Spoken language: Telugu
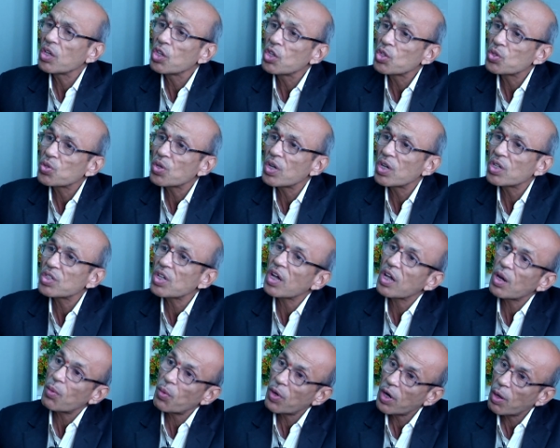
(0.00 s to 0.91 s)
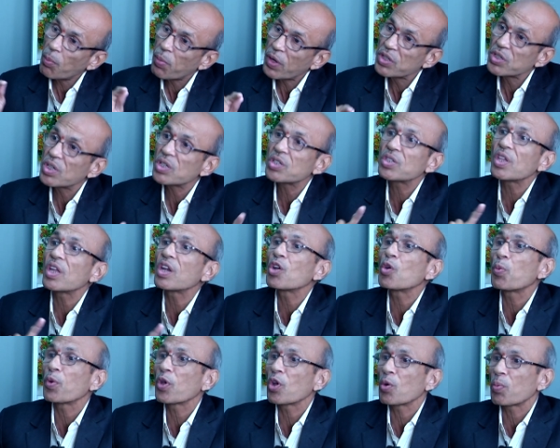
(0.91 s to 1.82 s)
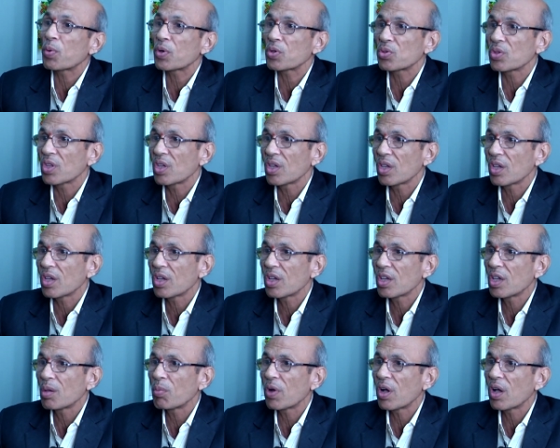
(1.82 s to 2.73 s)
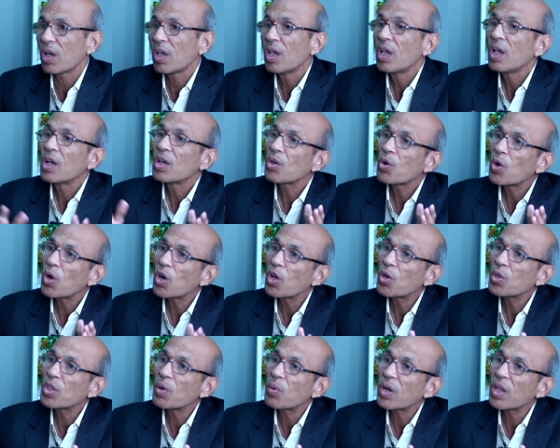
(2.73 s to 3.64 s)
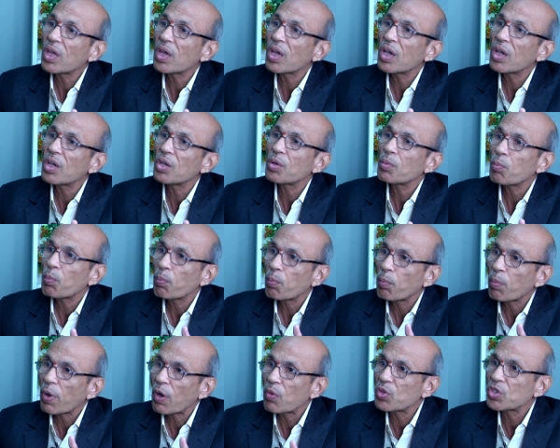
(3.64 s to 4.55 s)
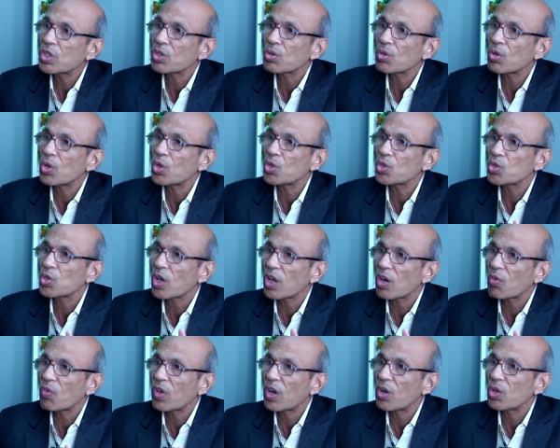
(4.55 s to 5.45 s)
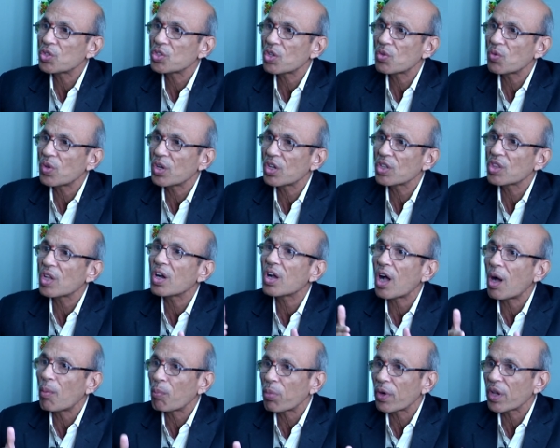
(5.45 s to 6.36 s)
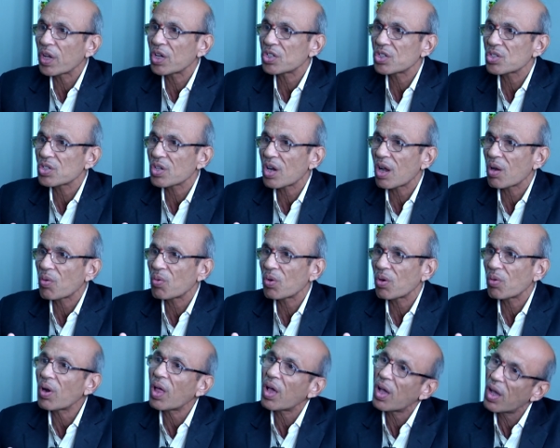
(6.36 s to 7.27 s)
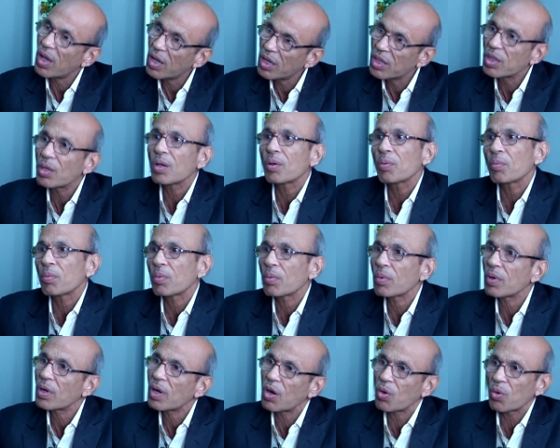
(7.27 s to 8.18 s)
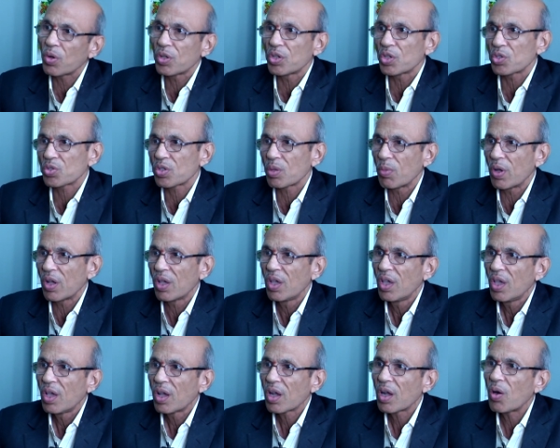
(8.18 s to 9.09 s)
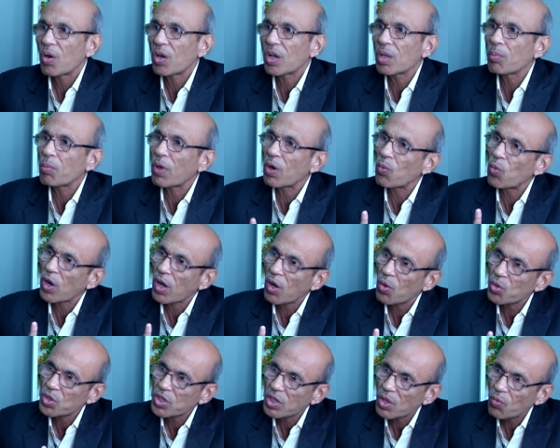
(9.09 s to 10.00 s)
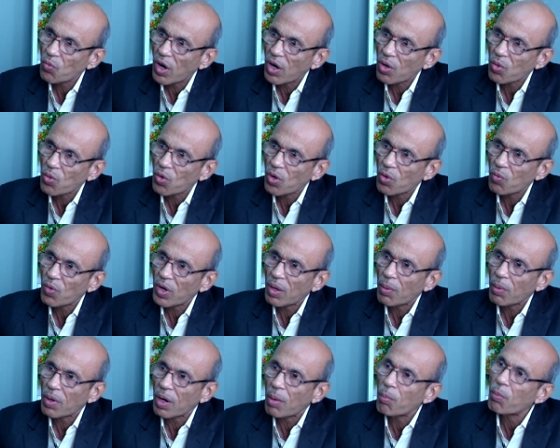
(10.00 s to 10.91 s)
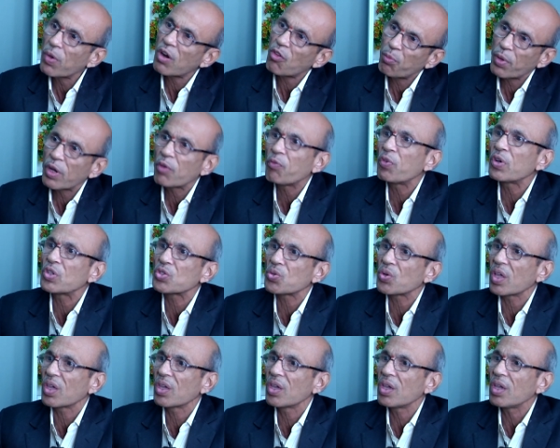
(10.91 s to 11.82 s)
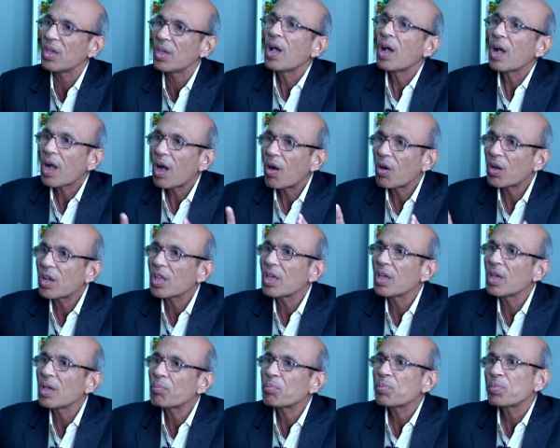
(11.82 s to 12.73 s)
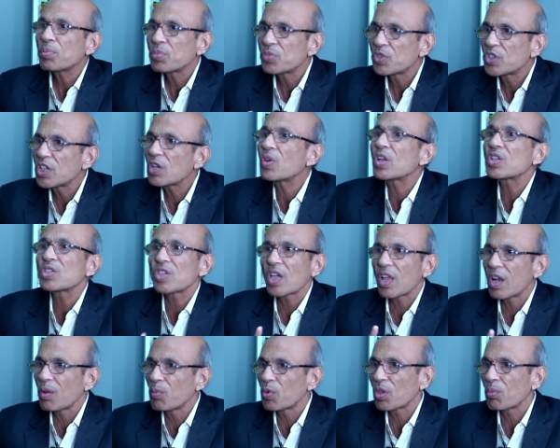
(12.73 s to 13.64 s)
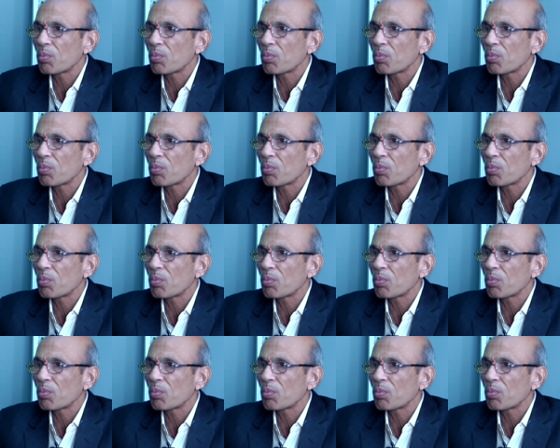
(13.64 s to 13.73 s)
ఇన్సులిన్ సక్రమంగా పనిచేయడానికి ఉపయోగపడుతుంది ఏమా రెండవది ఏమంటే భవిష్యత్తులో షుగర్ వల్ల వచ్చేటువంటి ఇతర కాంప్లికేషన్స్ రాకుండా కూడా ఇది కంట్రోల్ చేస్తున్నాం కాబట్టి మనం ఒక ఔషధం వాడుకోవడం వల్ల నంబర్ ఆఫ్ బెనిఫిట్స్ ఉంటాయి కాబట్టి జీవన శైలి